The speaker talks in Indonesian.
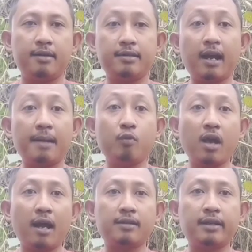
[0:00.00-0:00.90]
Jangan
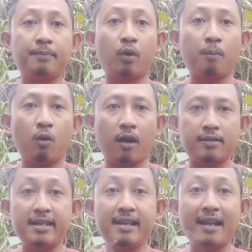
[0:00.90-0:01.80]
mudah
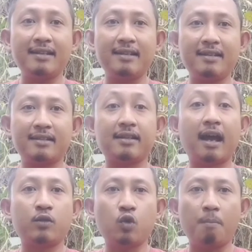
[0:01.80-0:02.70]
terprovokasi dan
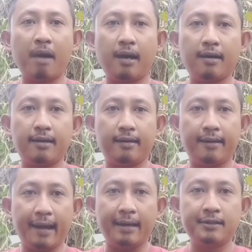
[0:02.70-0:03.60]
teradu domba
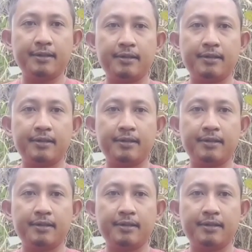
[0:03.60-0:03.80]
ya